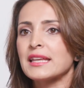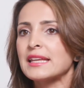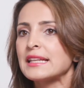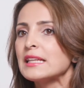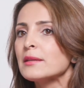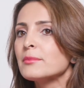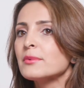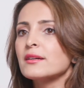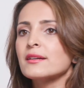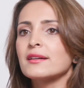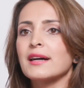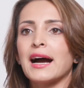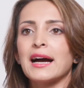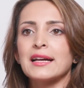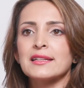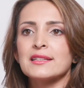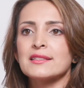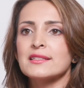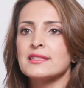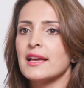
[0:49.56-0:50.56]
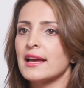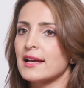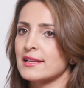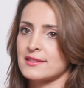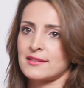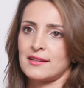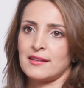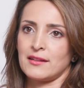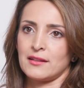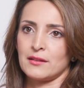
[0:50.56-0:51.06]
Ich liebe gerade die
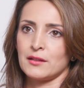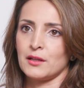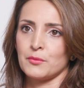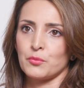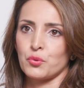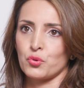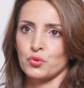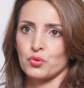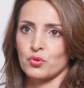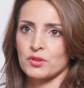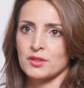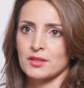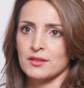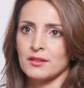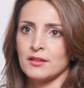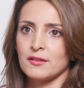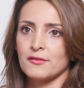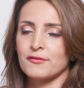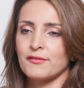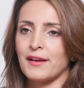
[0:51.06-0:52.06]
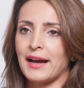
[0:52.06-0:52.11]
Hairstyling-Produkte,